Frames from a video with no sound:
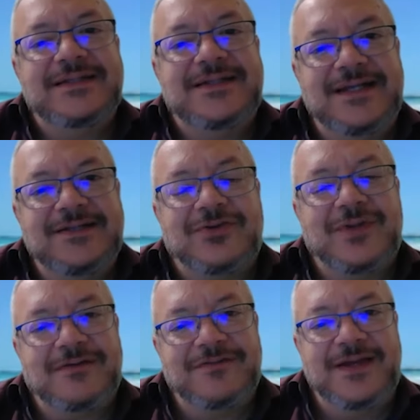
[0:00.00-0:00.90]
dentro de
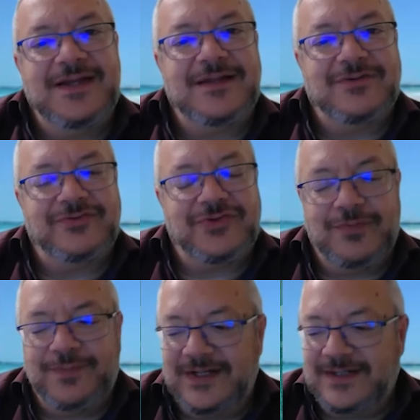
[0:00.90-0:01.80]
las filas del Consejo
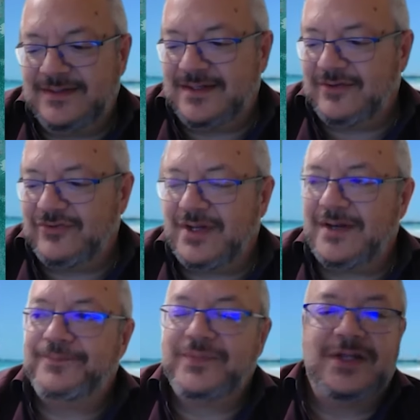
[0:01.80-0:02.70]
Espírita Internacional.
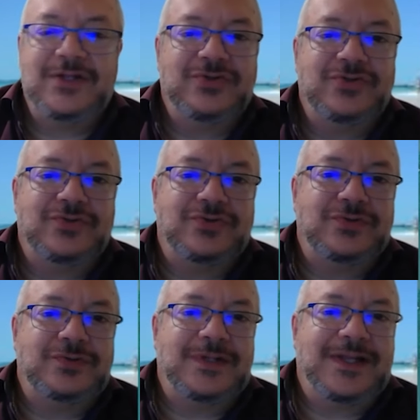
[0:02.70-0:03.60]

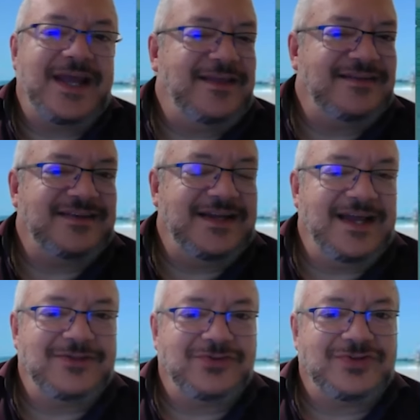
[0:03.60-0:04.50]
¿Qué decir en
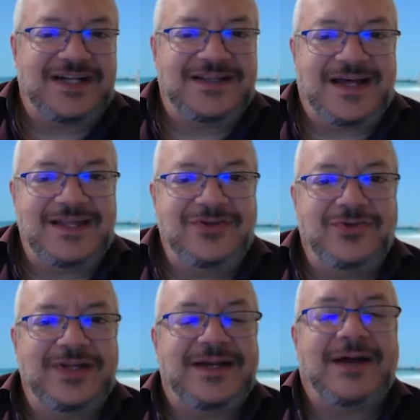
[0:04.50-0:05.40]
estos 30 años
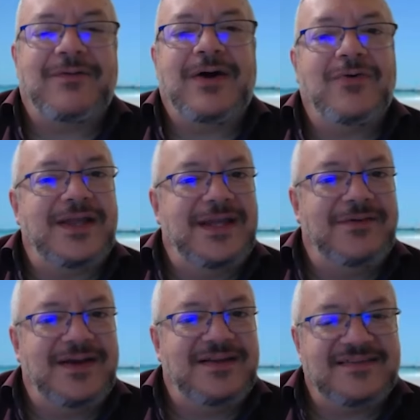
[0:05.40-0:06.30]
de trabajo que
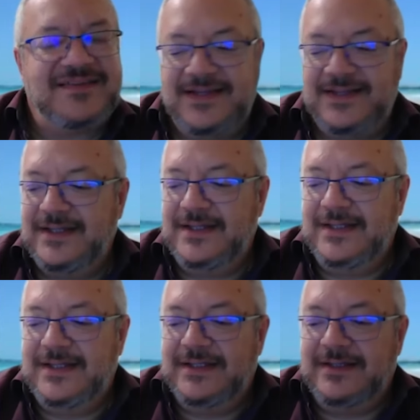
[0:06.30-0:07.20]
lleva el SEI,
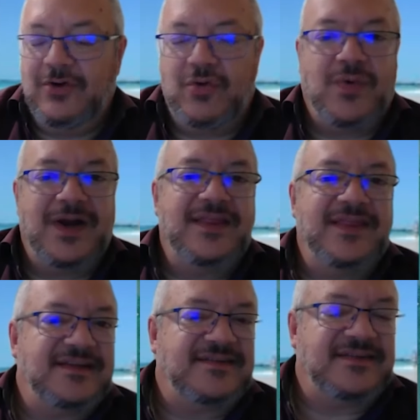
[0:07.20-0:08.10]
de los cuales
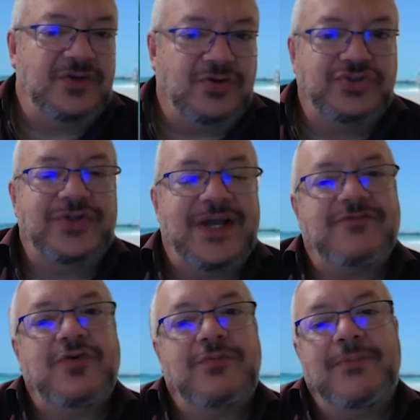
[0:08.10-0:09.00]
18 ya
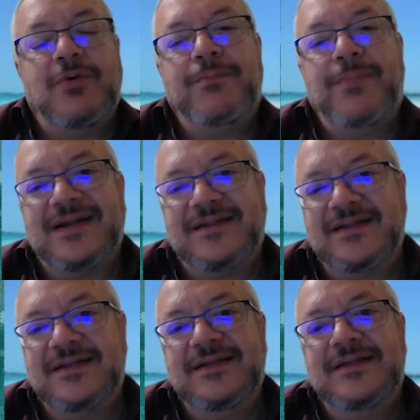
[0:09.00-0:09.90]
formamos parte